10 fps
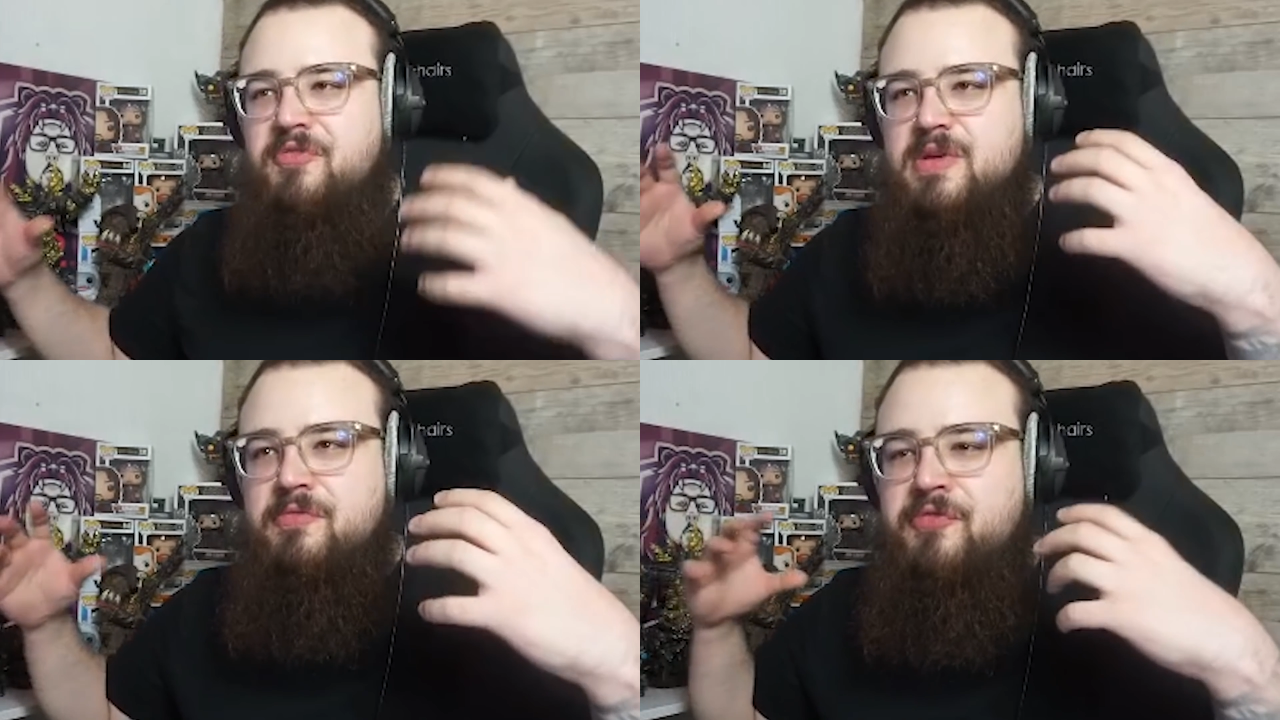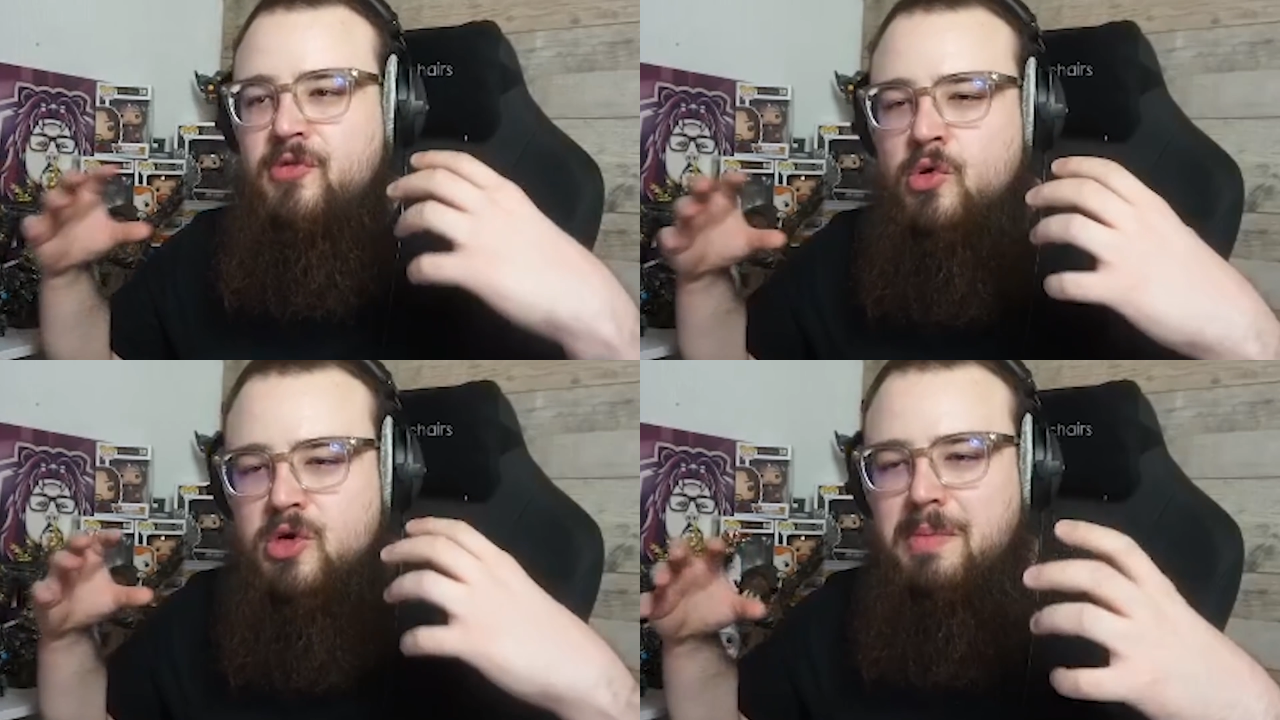einem
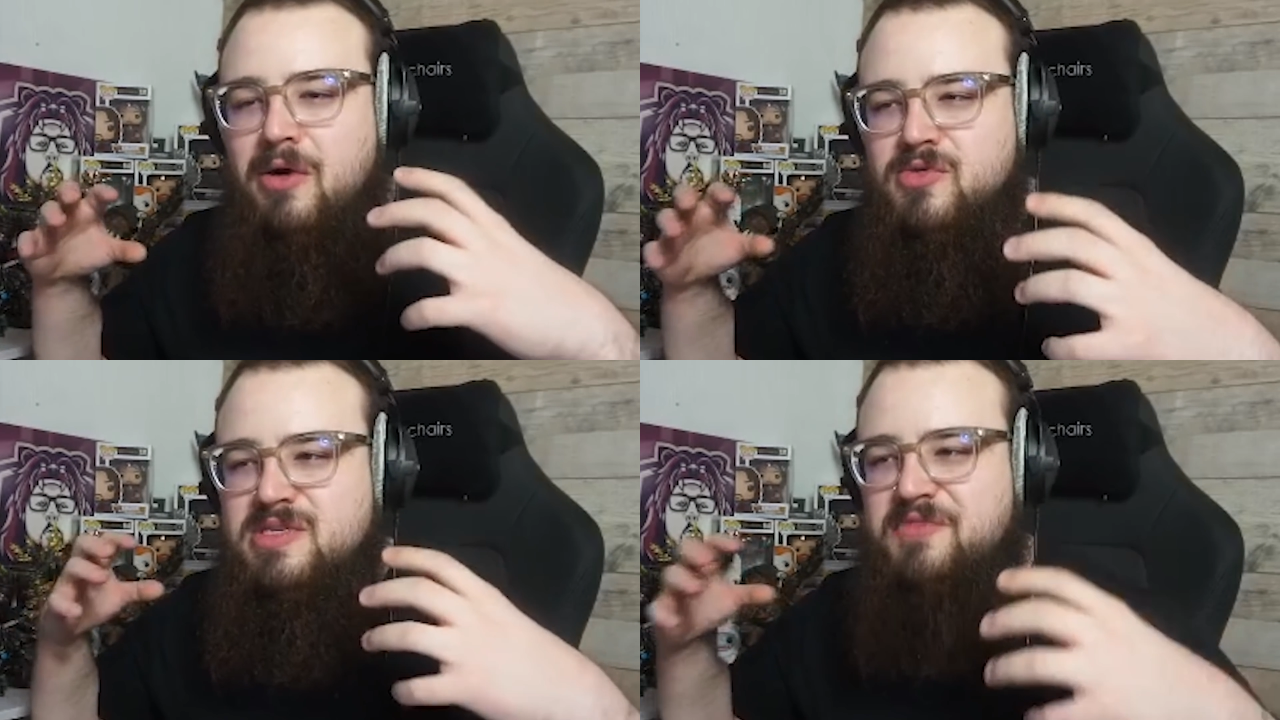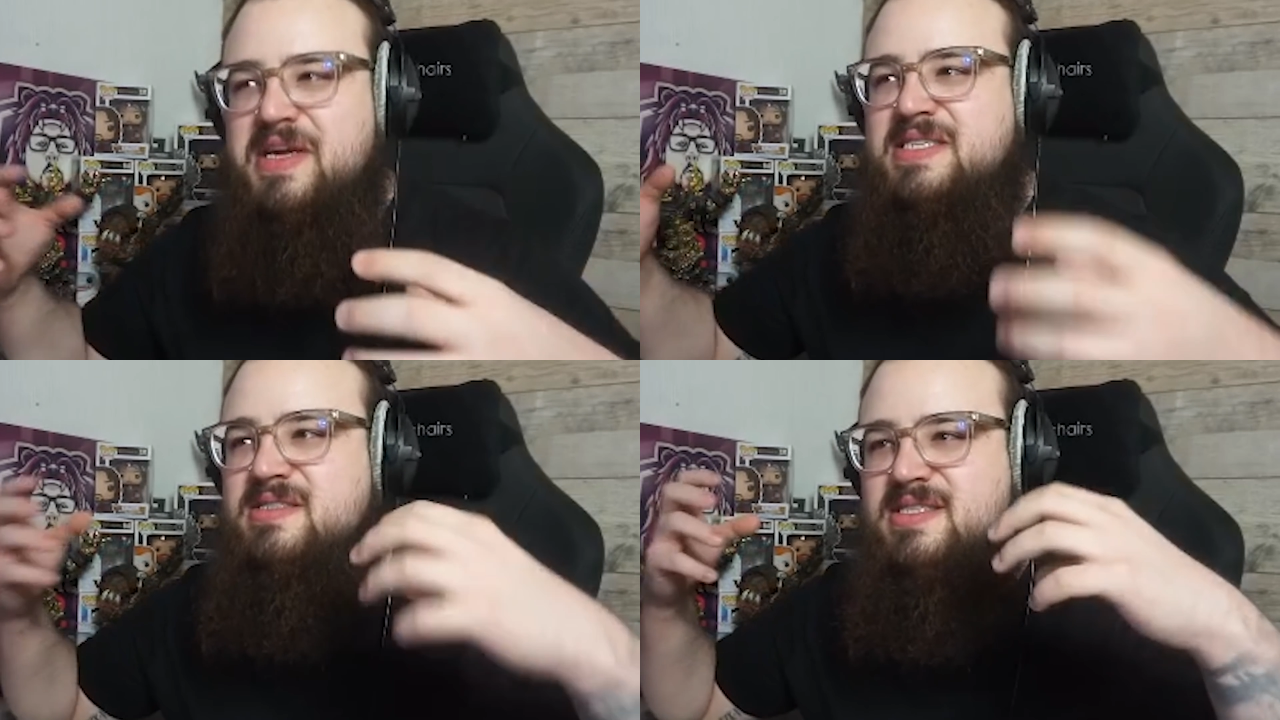Flugmount unterwegs,
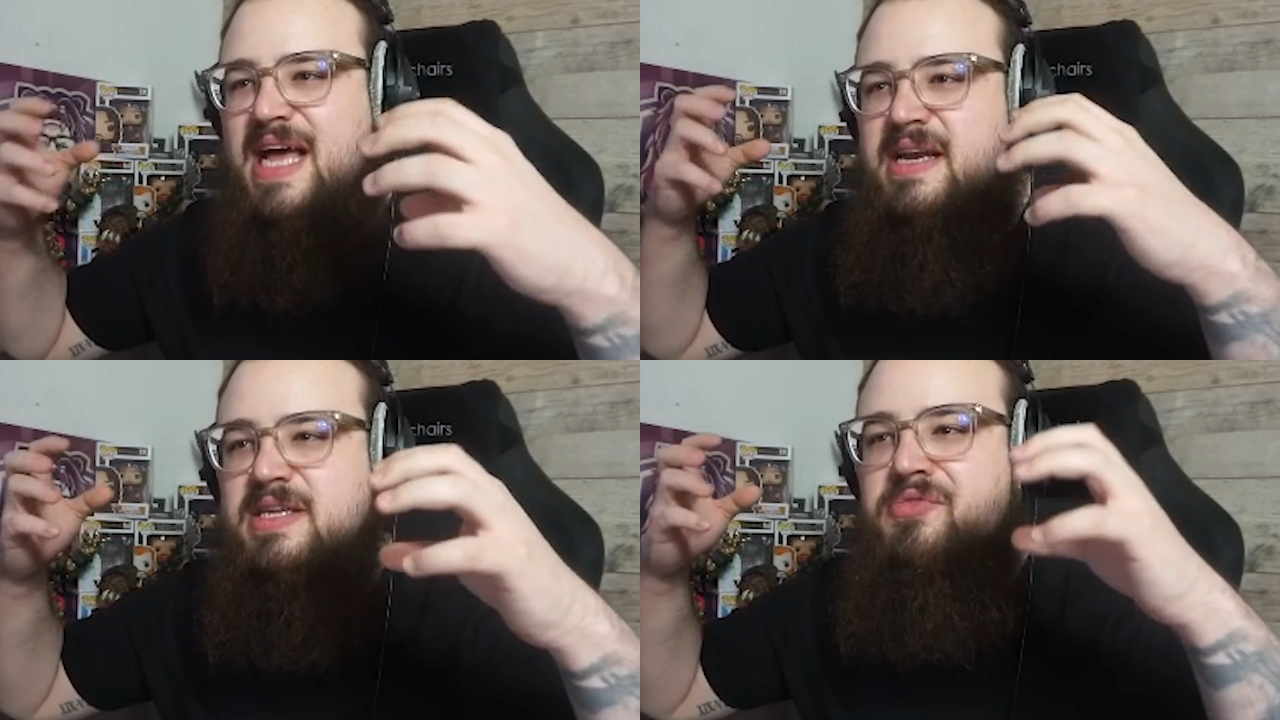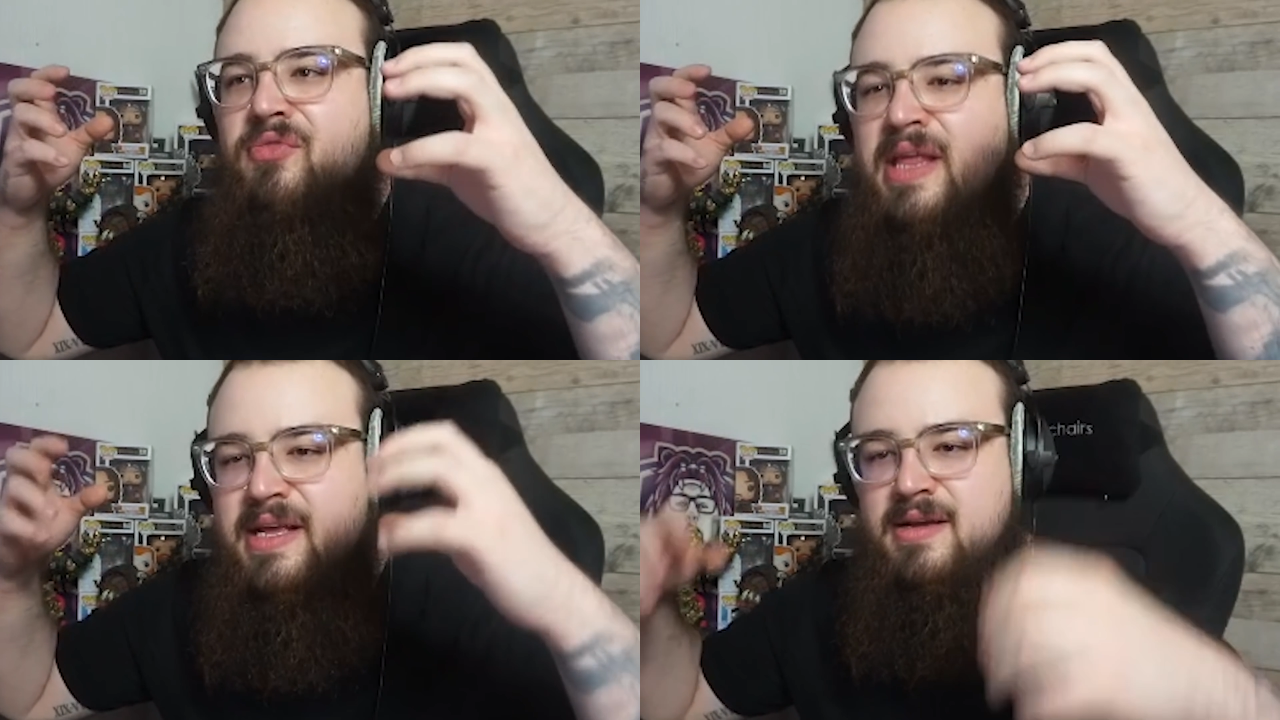das kann nicht
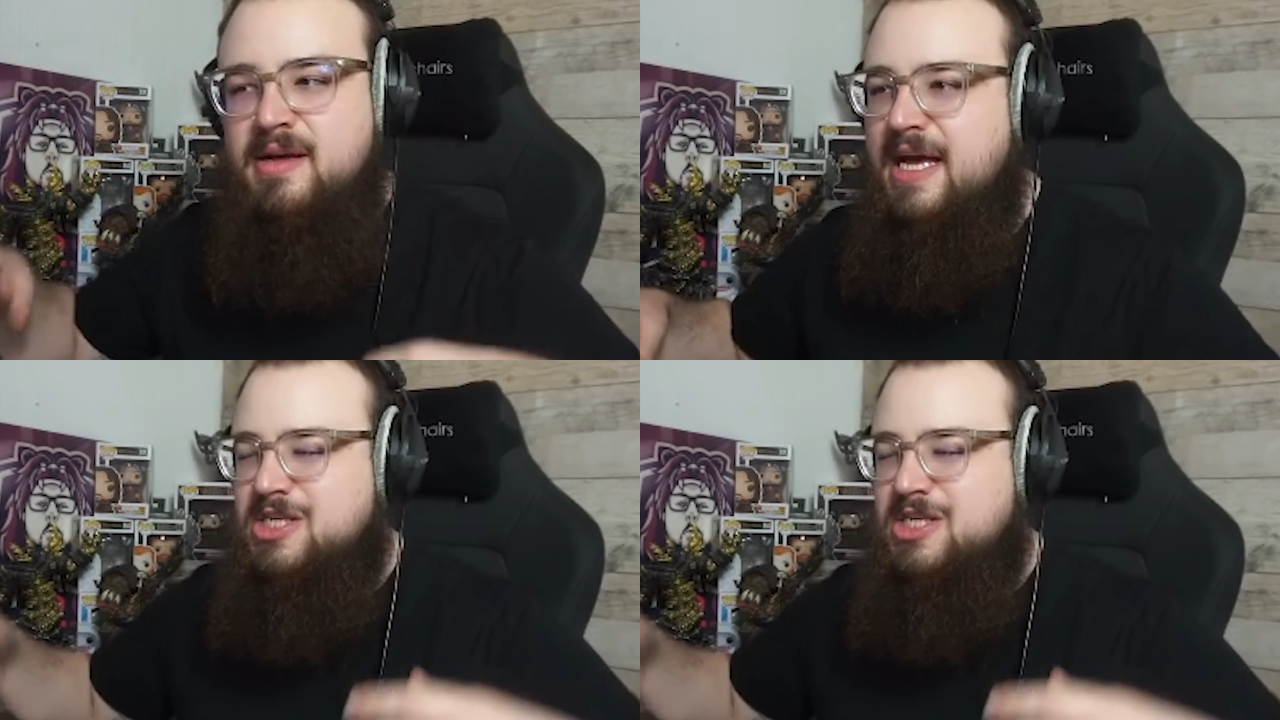fliegen. Ich